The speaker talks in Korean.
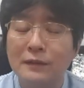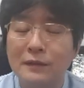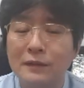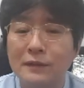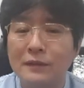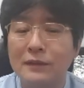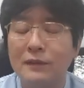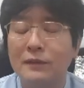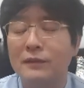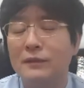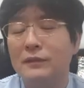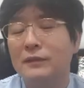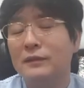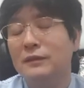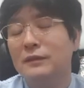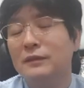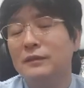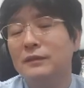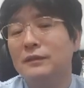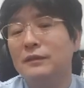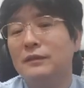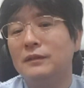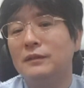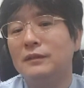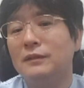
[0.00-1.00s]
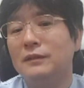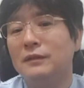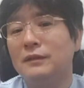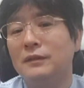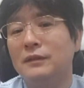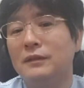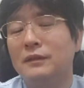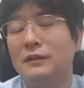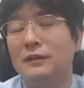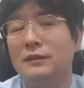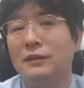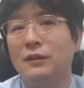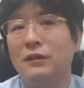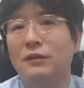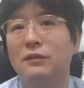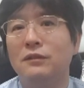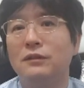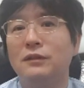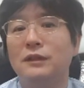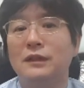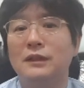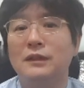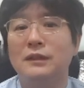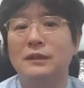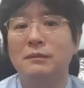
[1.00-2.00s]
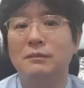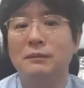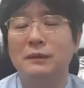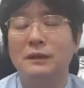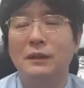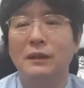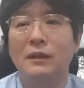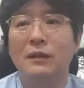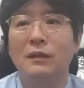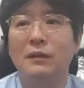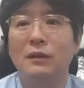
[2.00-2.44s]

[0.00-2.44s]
그죠? 음, 그런 경우도 있습니다.